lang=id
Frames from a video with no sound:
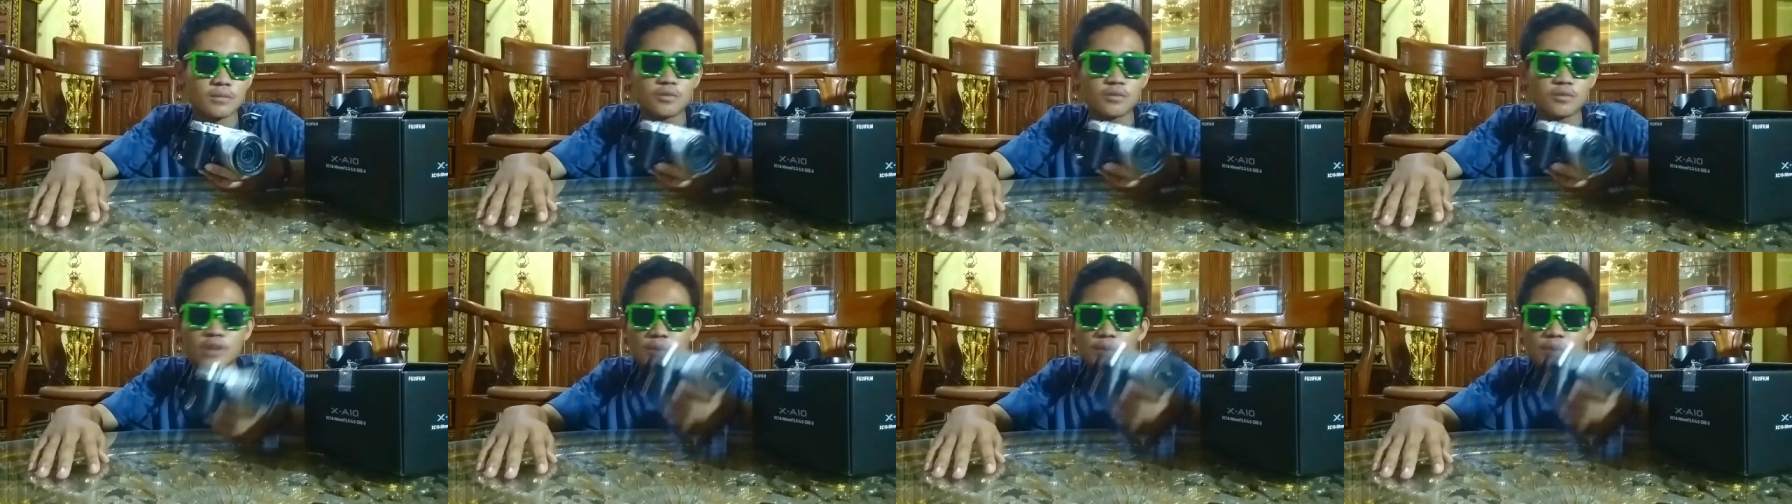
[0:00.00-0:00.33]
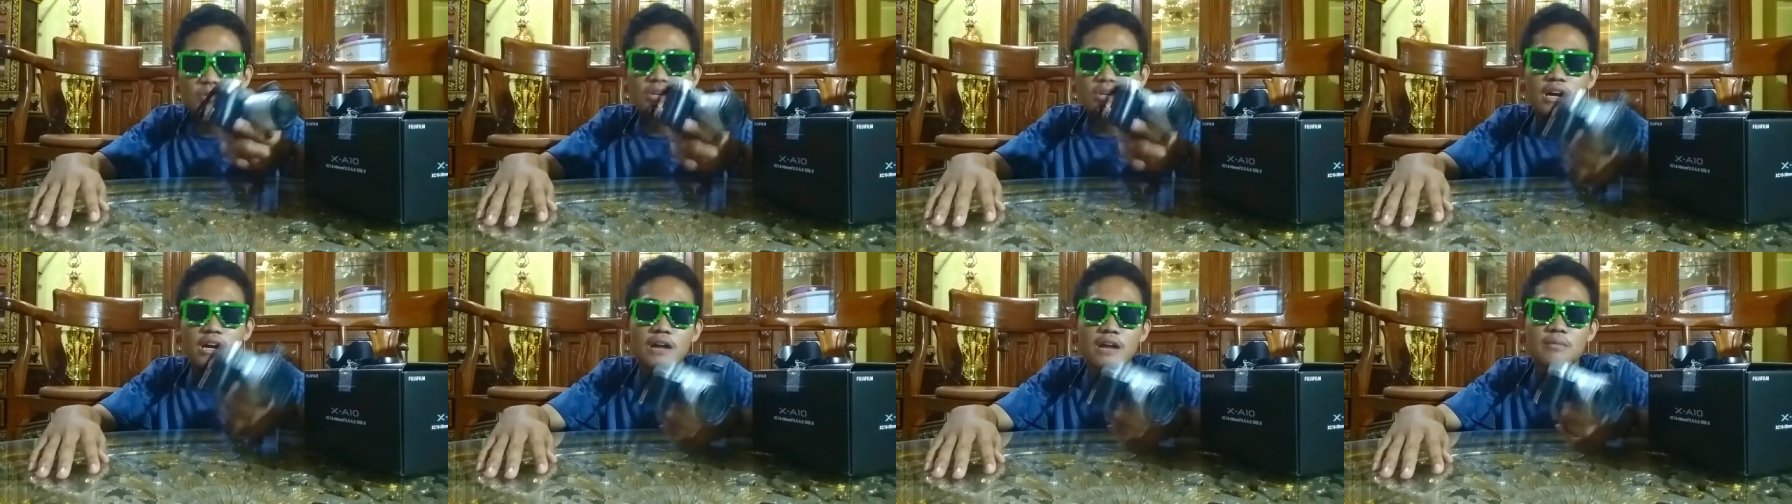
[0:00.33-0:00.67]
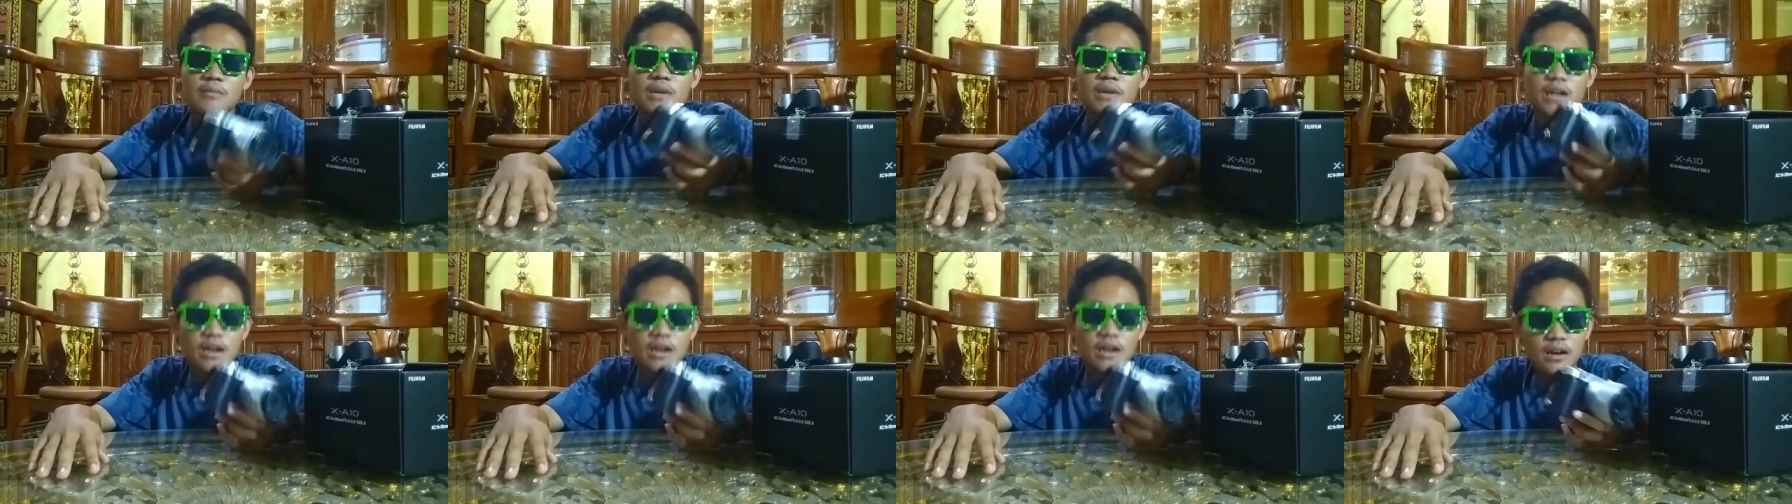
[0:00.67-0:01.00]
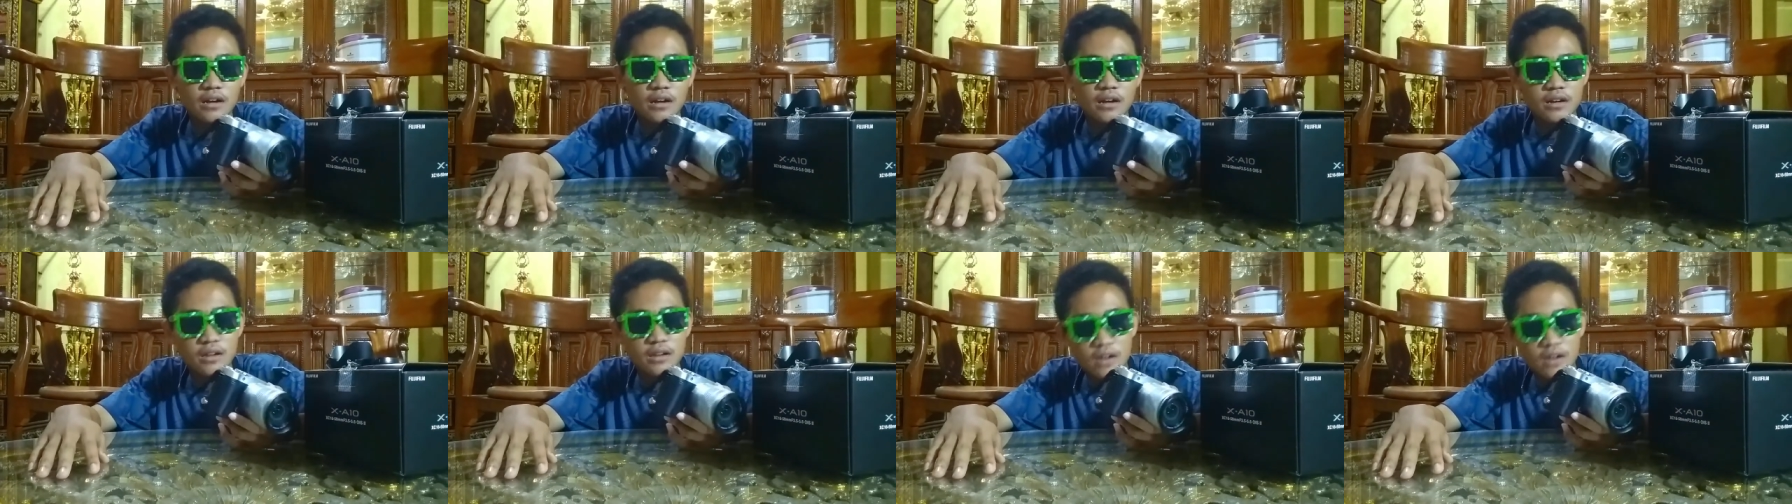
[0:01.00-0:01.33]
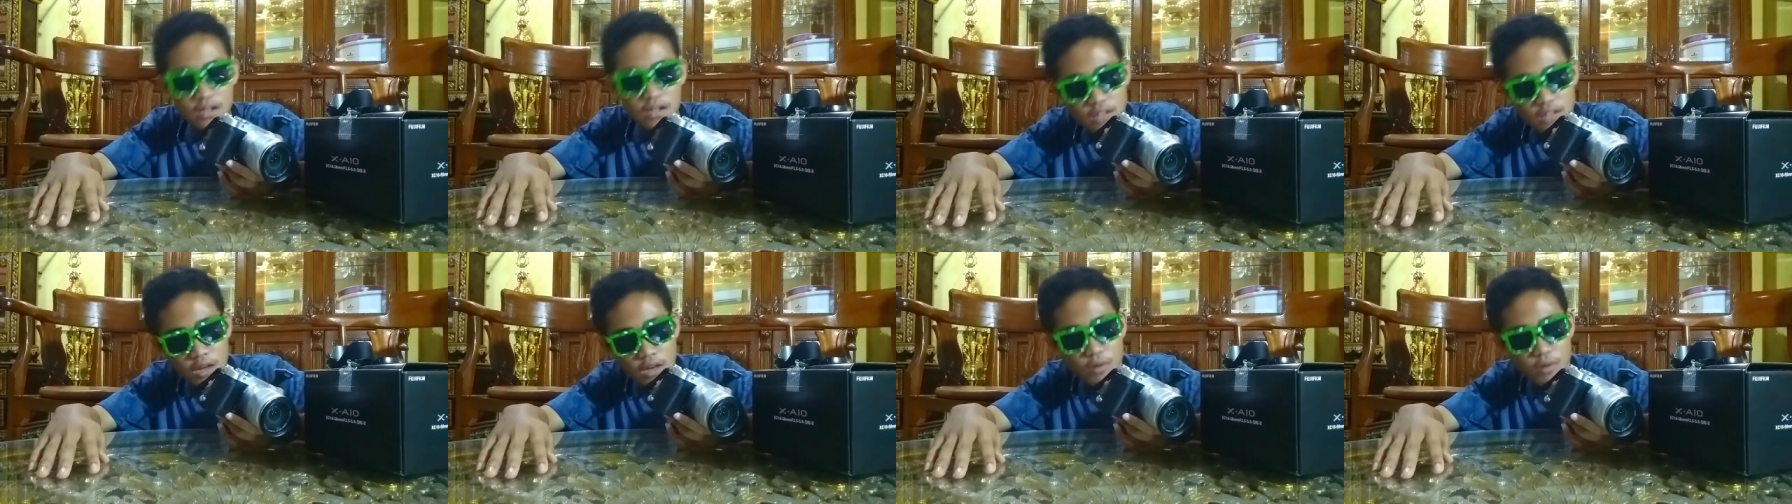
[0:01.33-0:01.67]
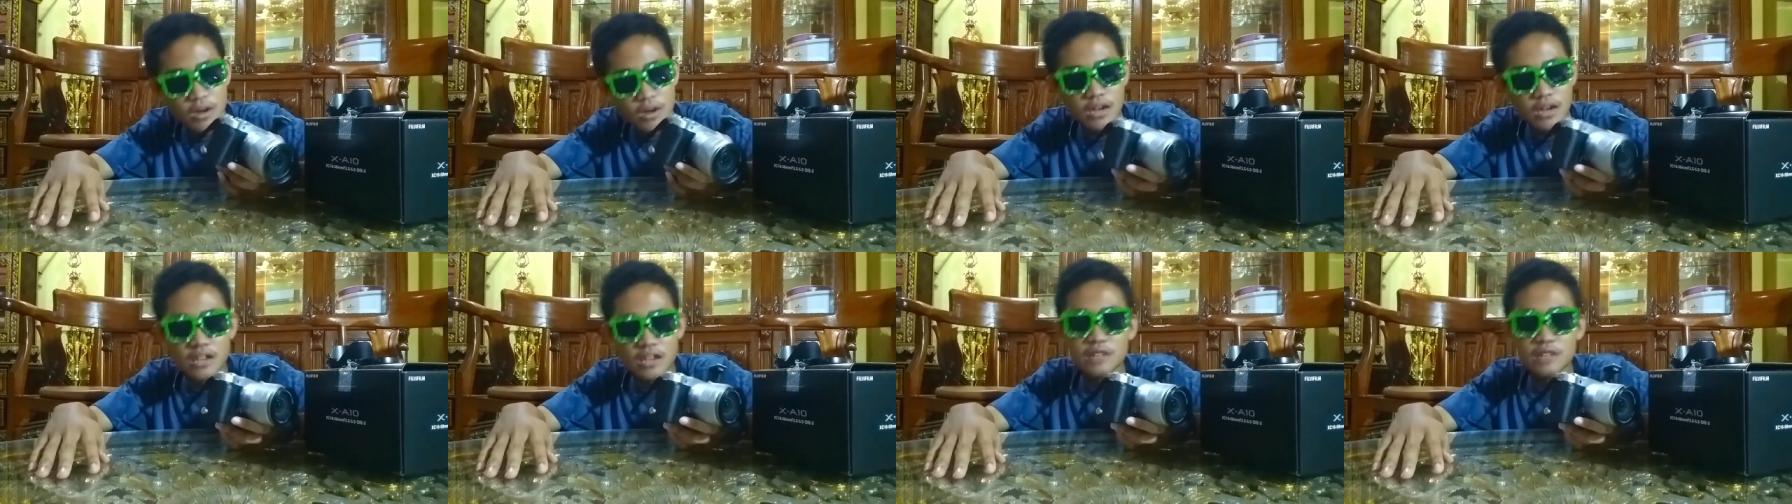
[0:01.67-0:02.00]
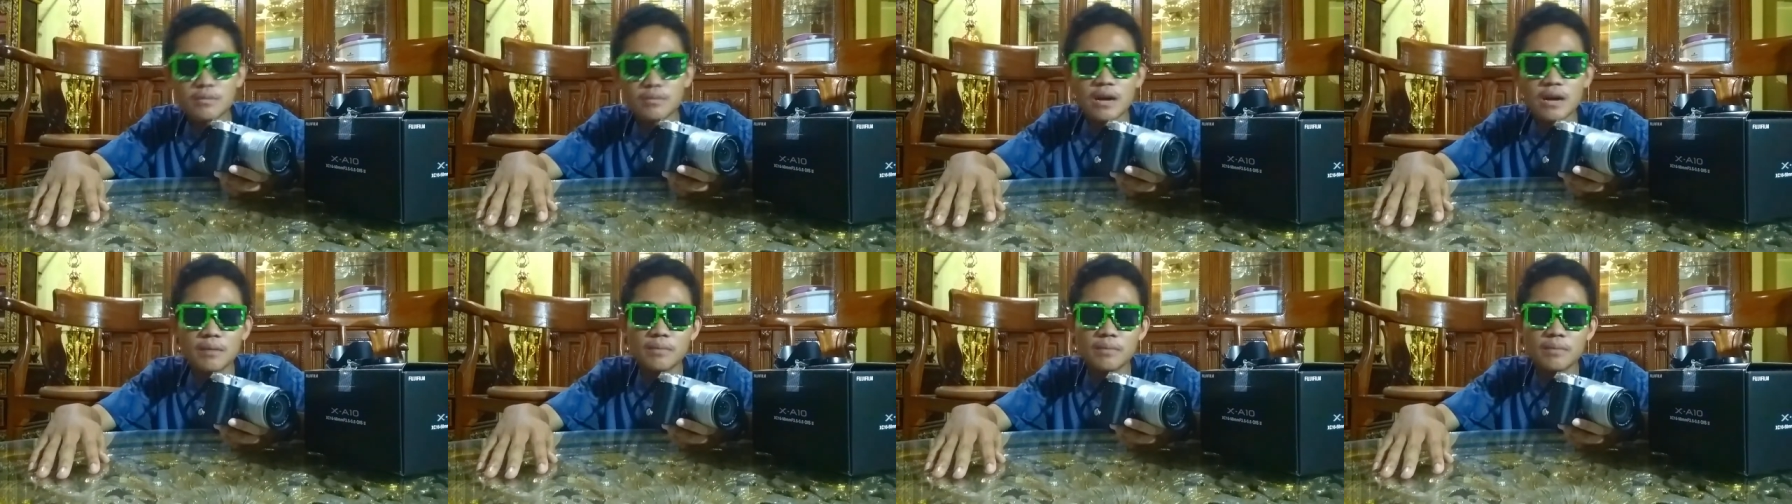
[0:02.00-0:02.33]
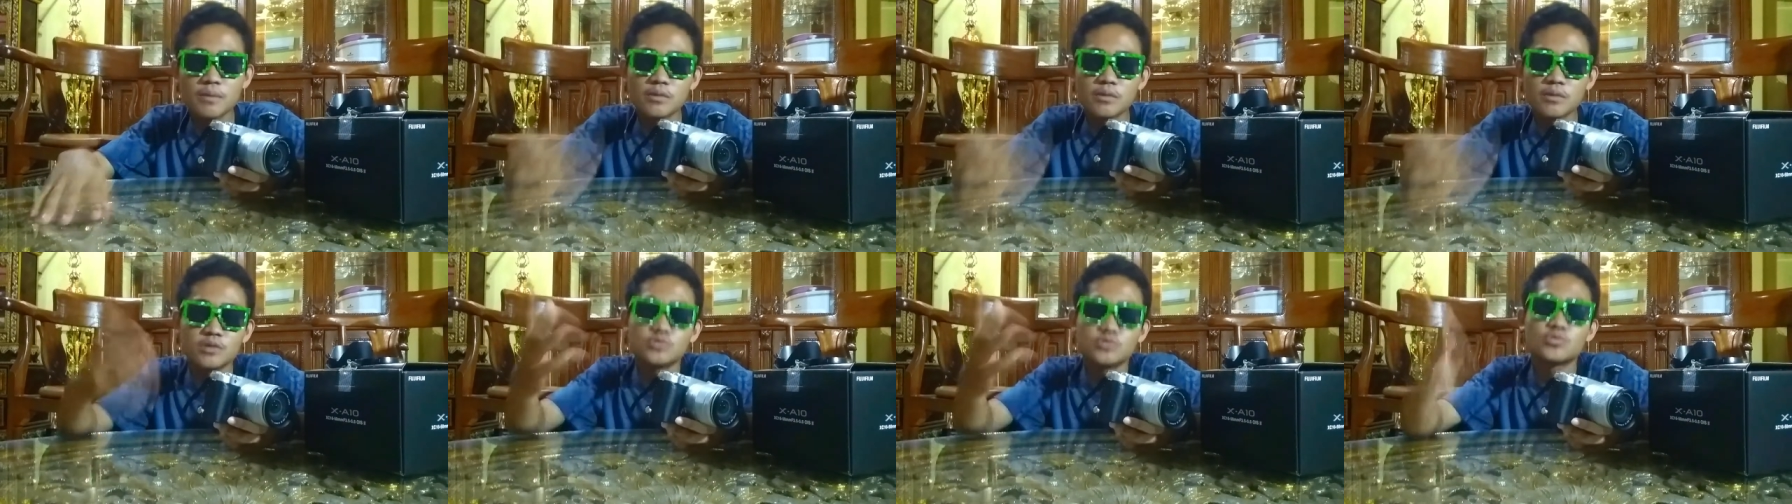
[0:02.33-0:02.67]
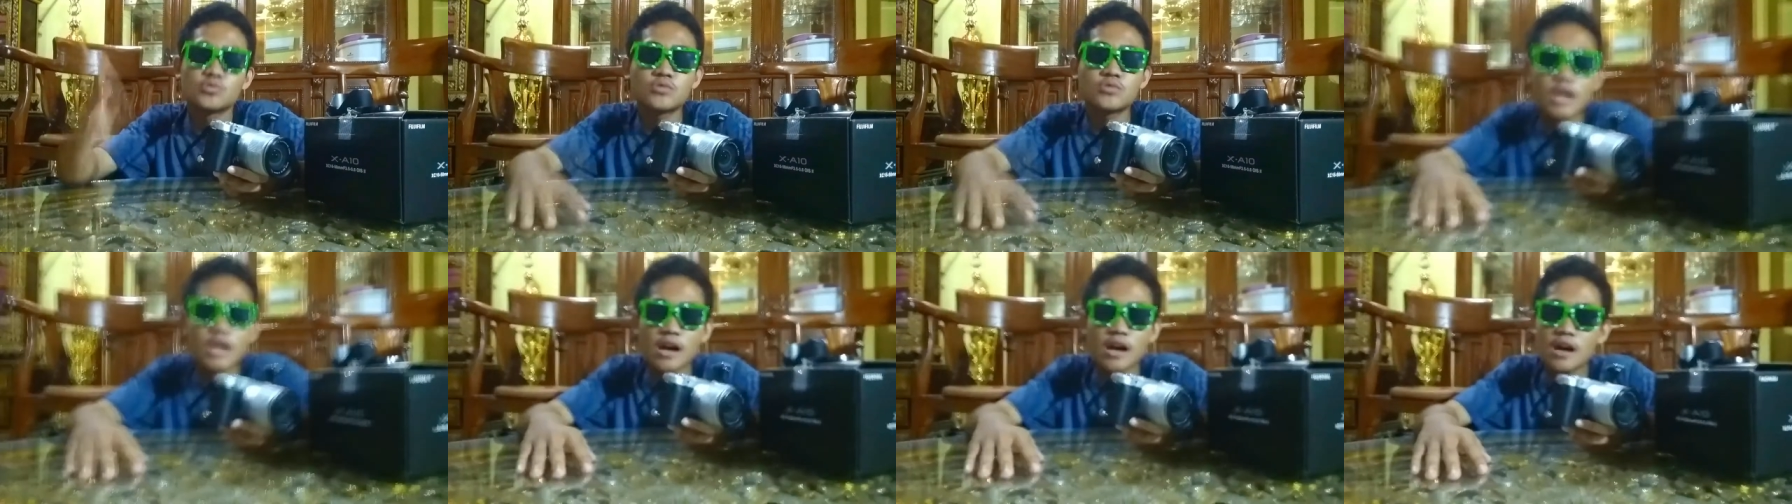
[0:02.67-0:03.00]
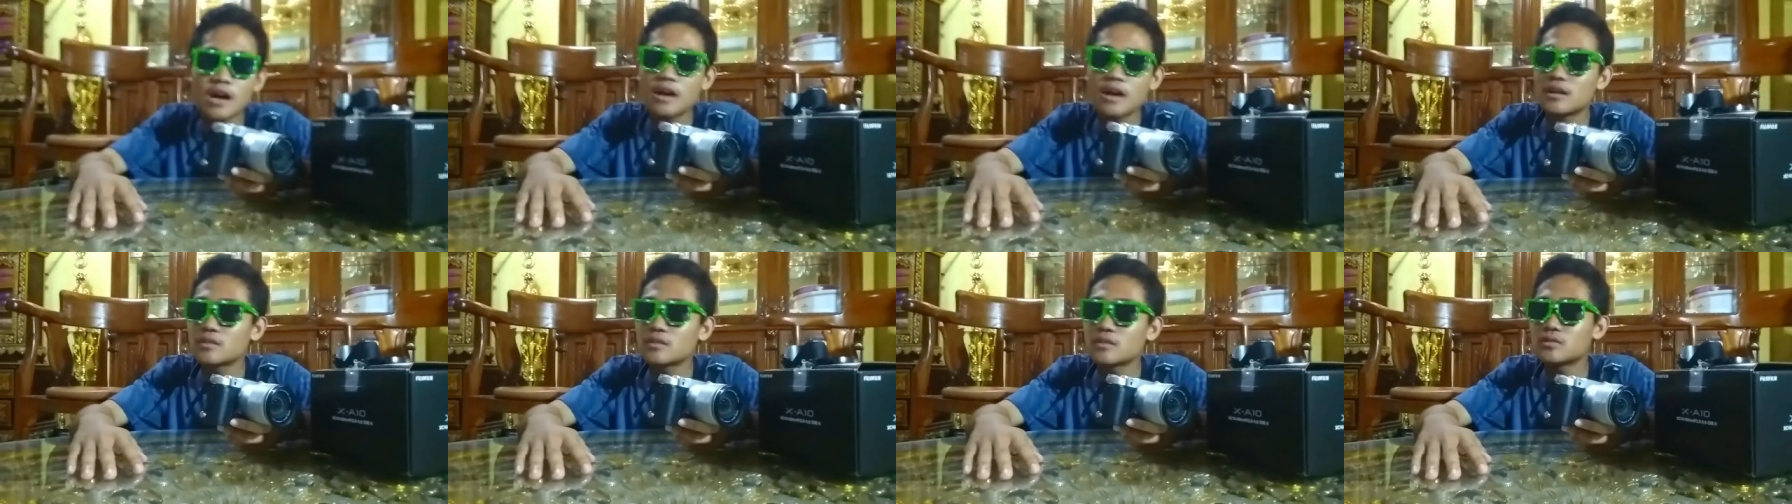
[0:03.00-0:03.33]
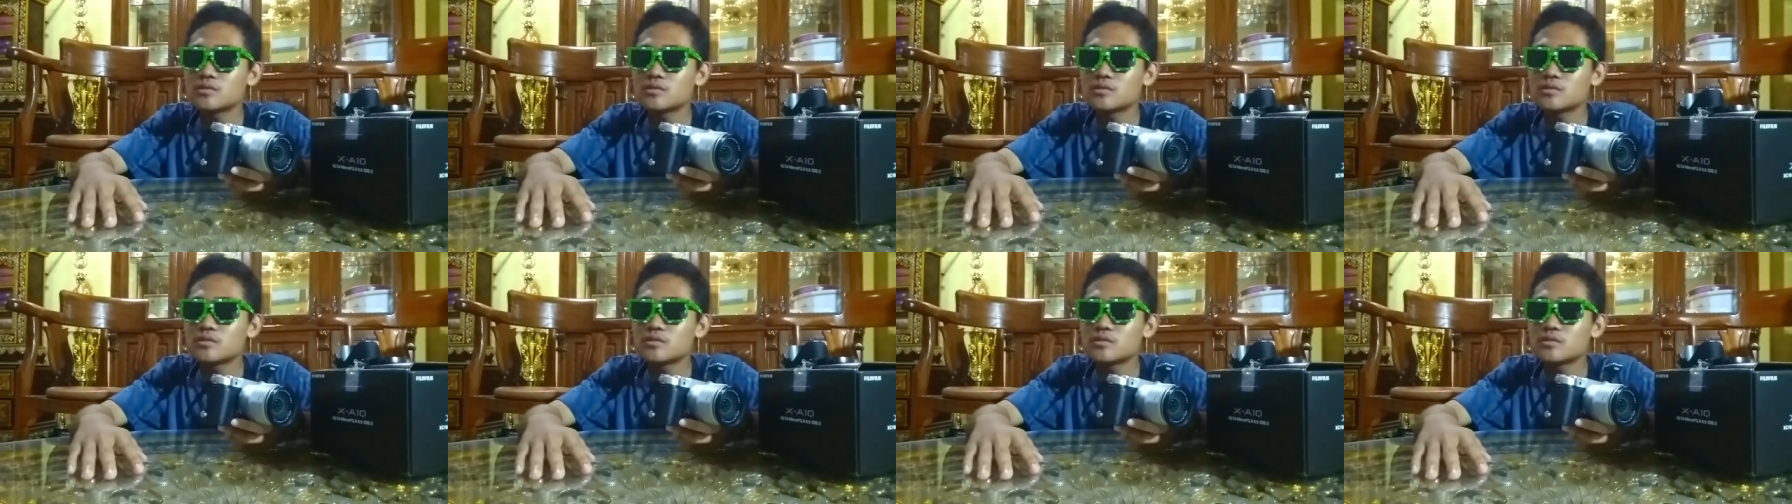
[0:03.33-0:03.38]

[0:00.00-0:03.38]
Udah punya kamera, nggak tahu harganya berapa, mungkin jutaan.